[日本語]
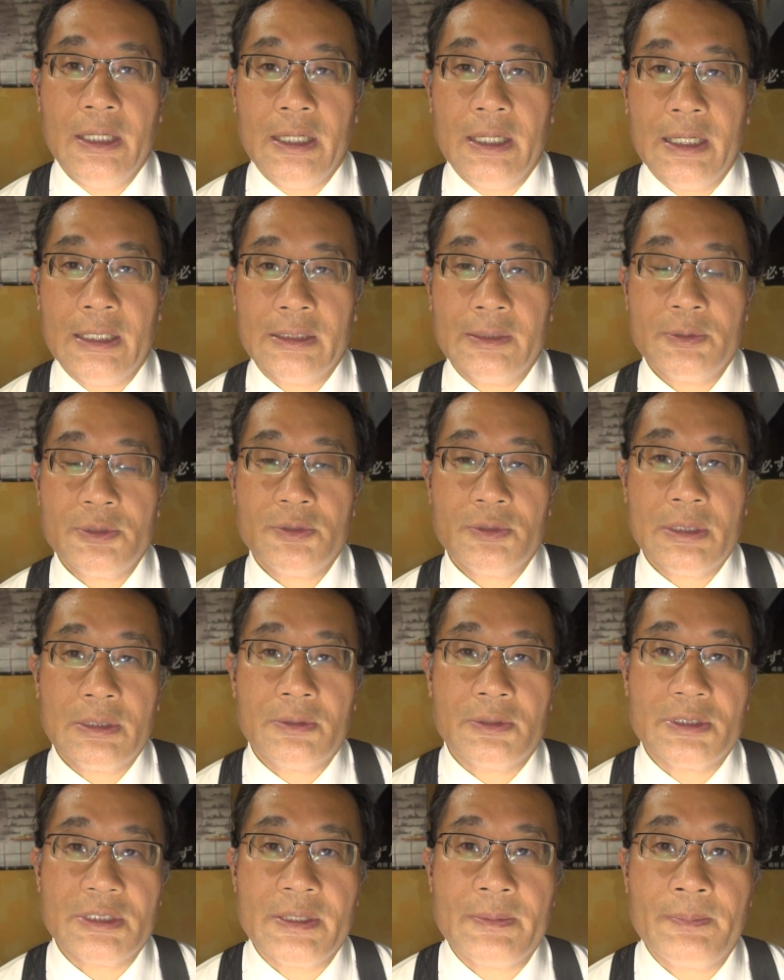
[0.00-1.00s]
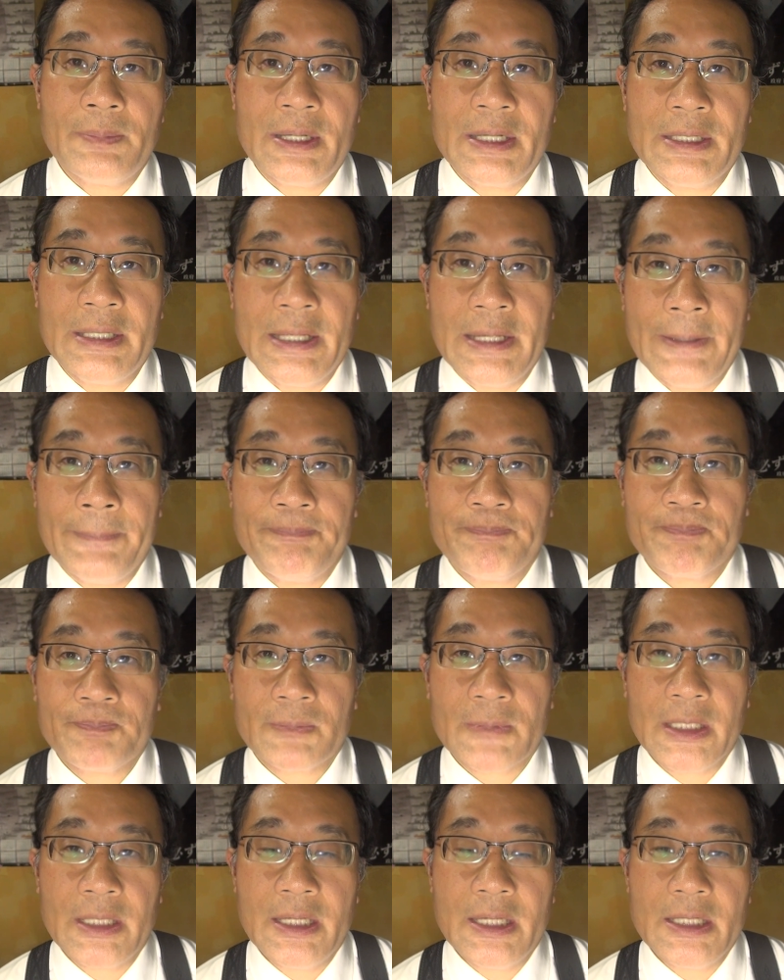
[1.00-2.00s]
え麻布小学校の先輩で、
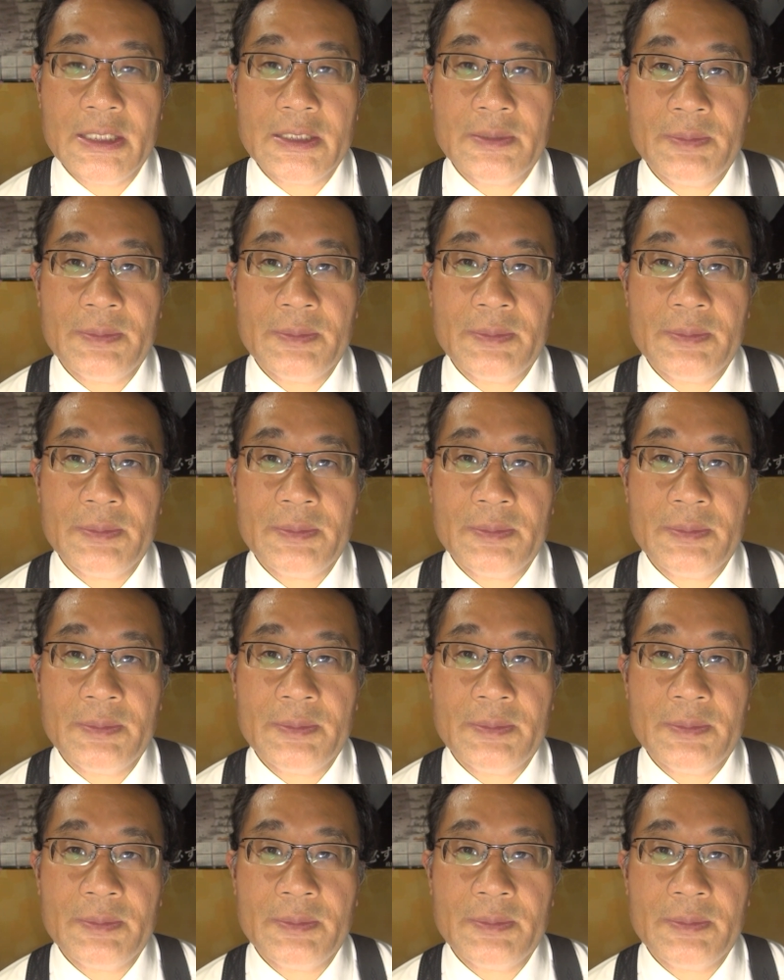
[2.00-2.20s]
えー、